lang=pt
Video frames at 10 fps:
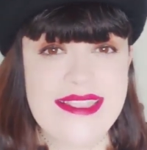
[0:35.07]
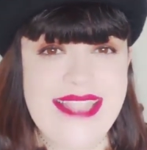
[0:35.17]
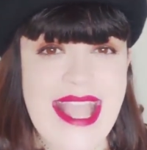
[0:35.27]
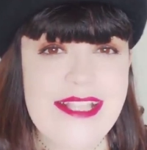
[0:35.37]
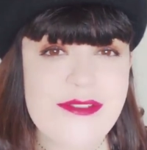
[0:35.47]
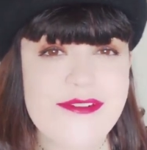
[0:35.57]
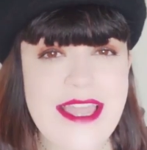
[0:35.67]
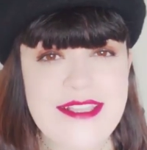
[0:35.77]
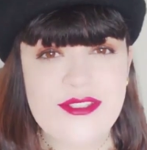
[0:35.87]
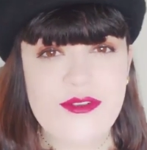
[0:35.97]
dentro
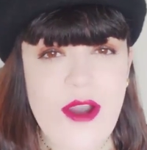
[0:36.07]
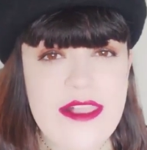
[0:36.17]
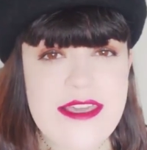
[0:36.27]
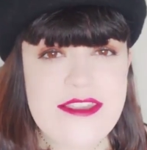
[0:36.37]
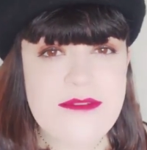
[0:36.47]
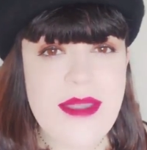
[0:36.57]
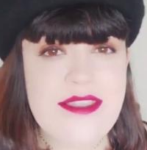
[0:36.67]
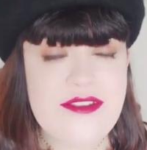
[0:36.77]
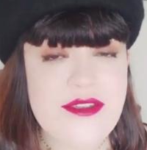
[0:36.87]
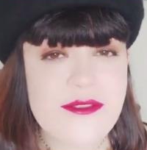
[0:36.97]
da Escola de
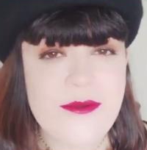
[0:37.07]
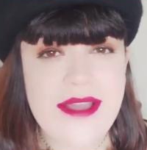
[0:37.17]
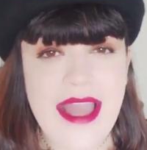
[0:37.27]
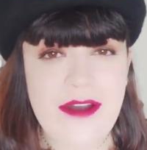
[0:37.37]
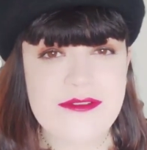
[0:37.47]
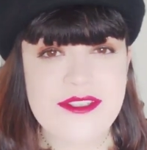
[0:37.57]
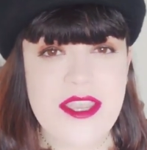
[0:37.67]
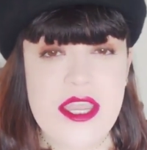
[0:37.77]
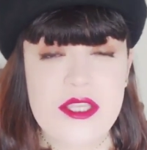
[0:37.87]
Magia do Caos